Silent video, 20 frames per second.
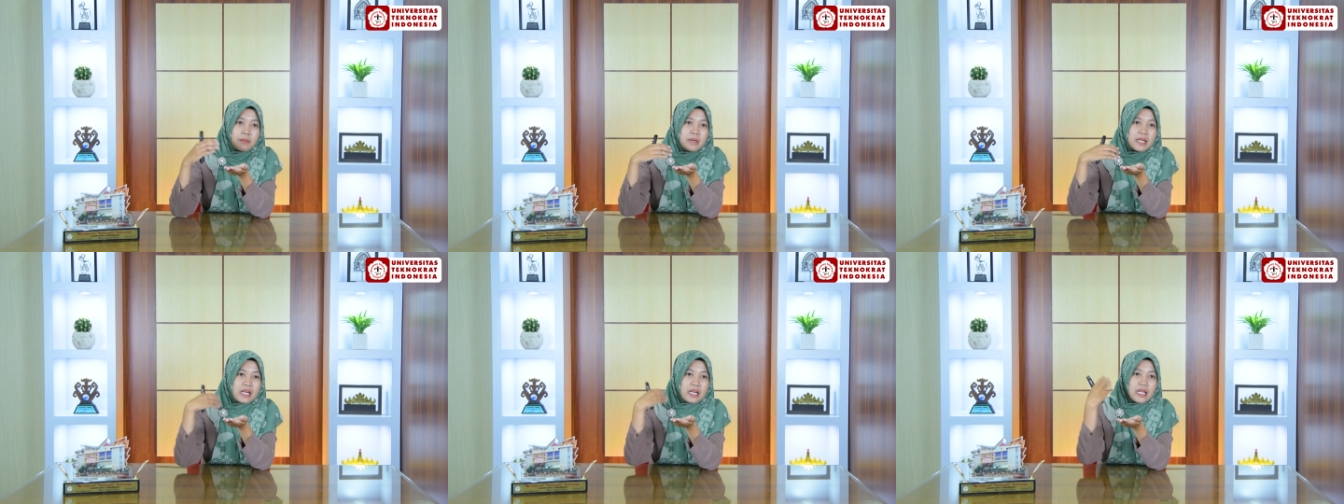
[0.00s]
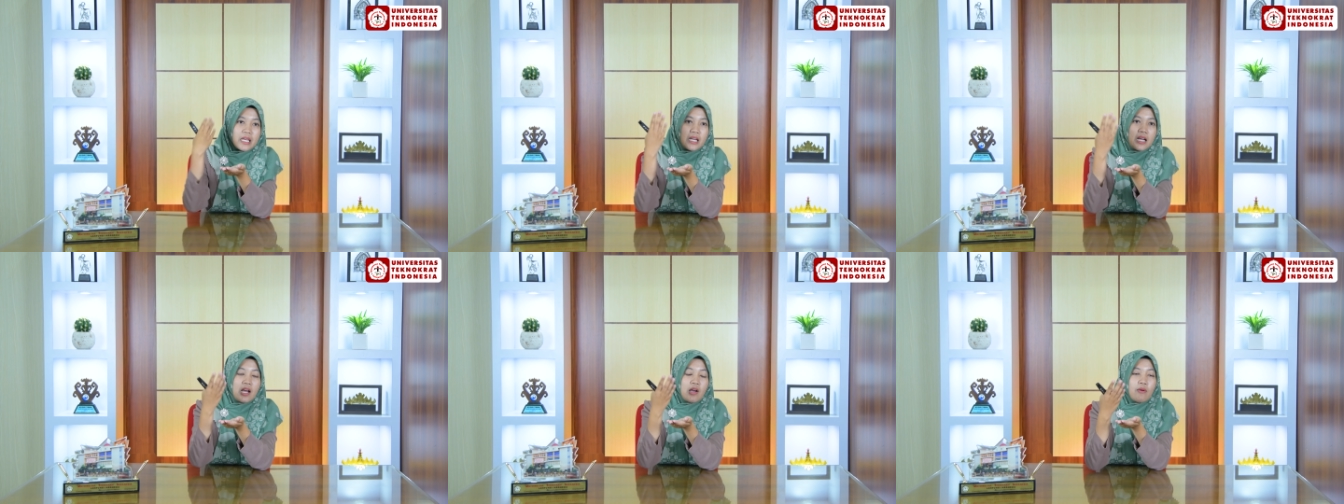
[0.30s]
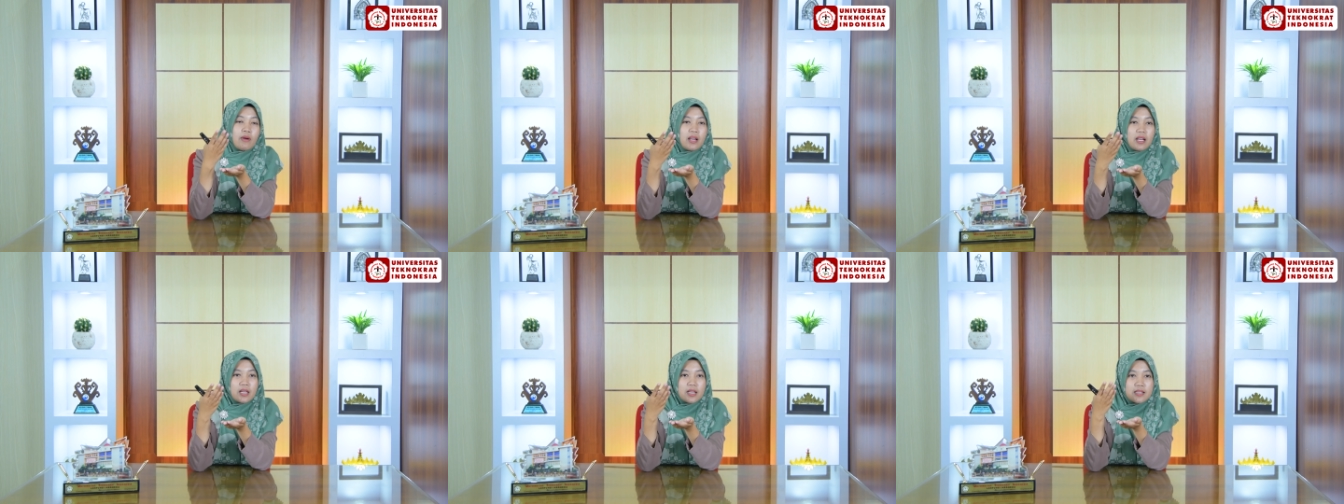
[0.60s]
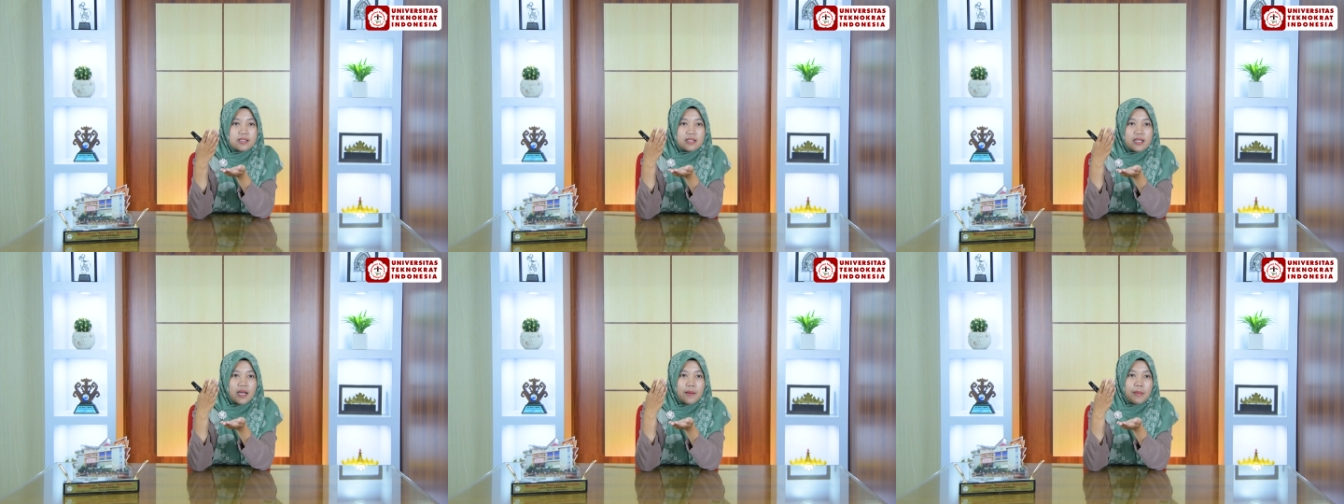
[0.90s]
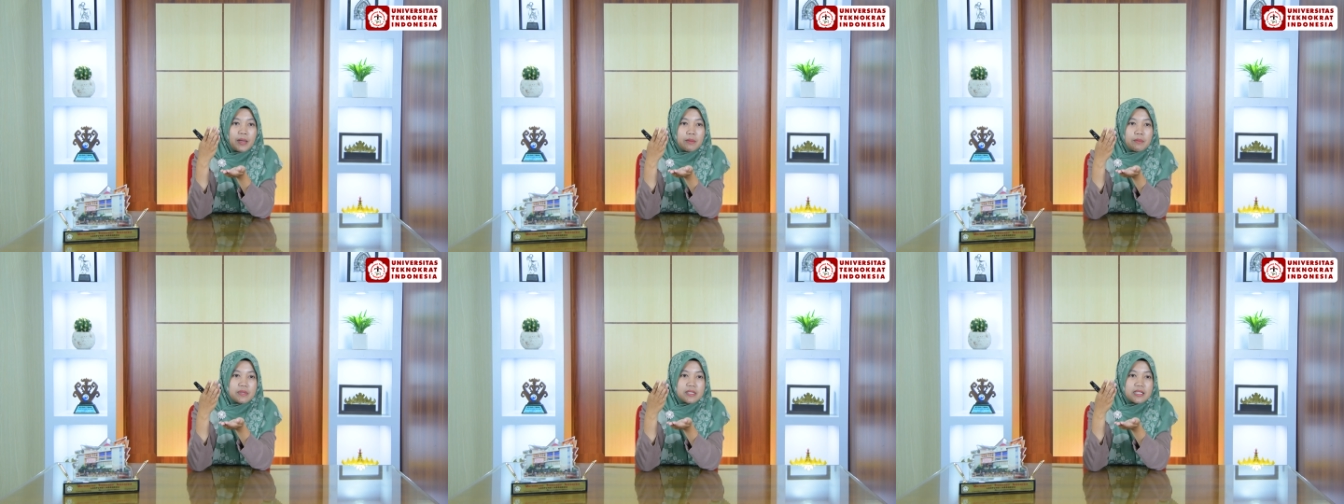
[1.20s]
balik lagi ke awal
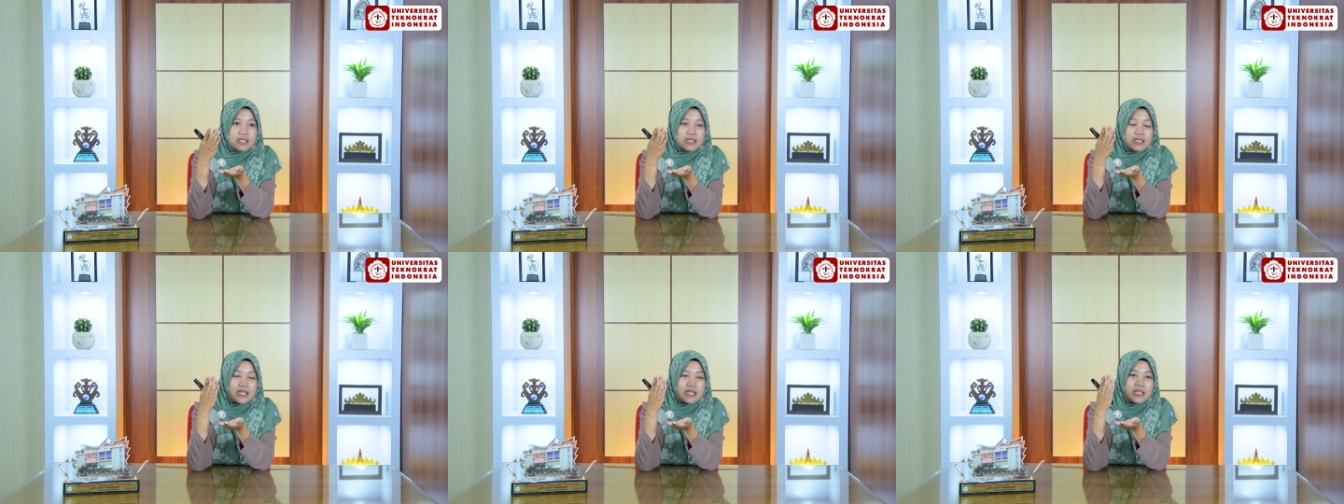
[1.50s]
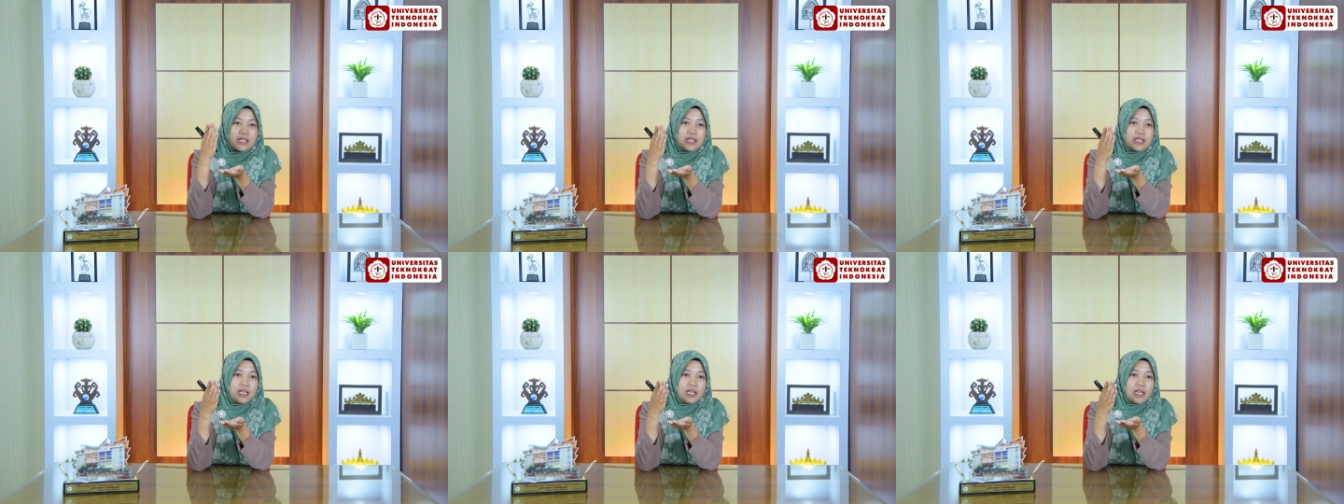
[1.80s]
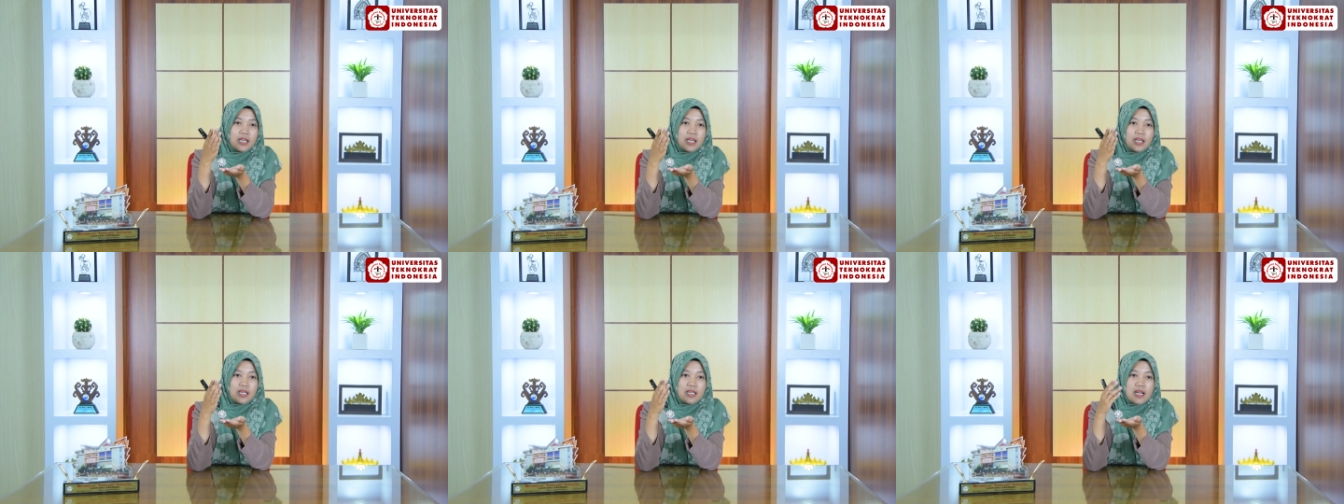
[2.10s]
kesiapan peserta didik